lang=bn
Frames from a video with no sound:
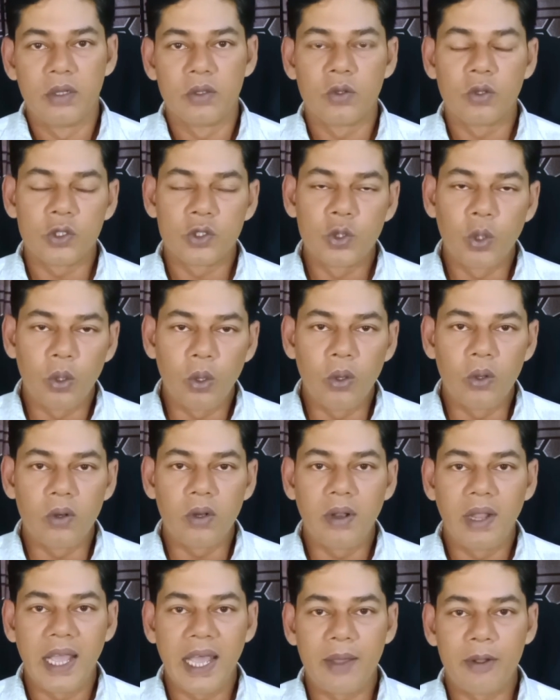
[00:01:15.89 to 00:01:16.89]
তো চলুন
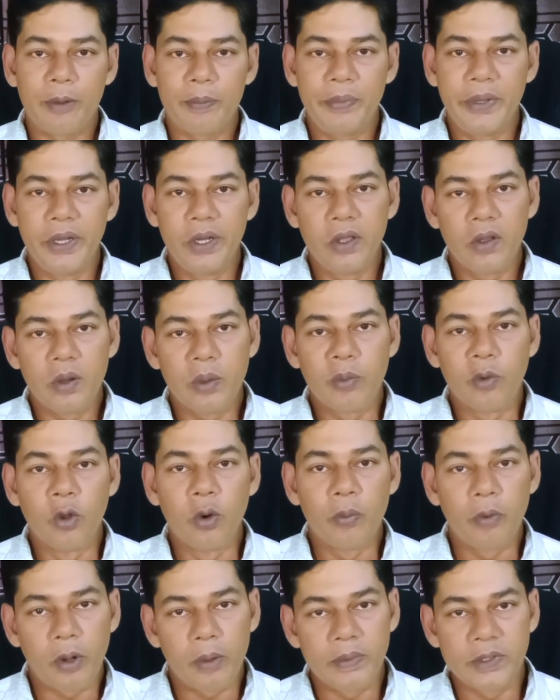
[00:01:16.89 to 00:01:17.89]
আমরা ভিডিওর মূল
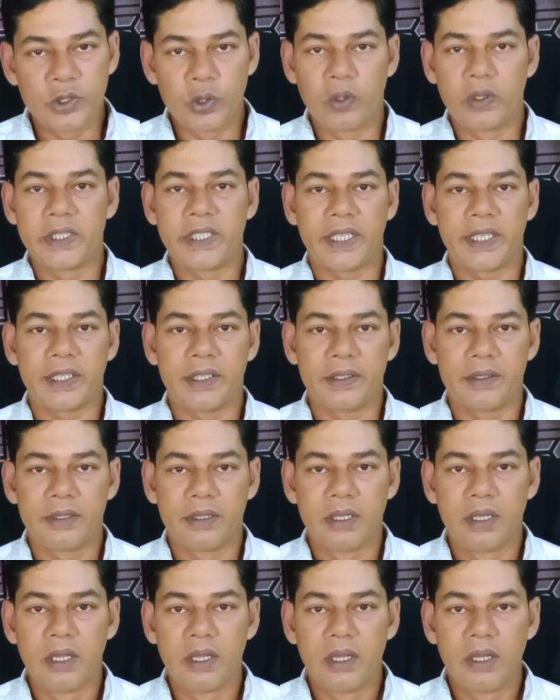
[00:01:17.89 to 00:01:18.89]
পর্বে চলে যাই
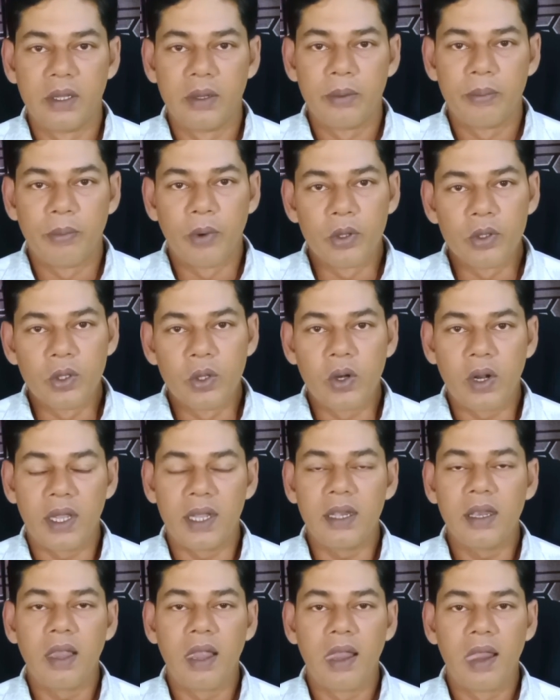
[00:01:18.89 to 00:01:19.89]
বন্ধুরা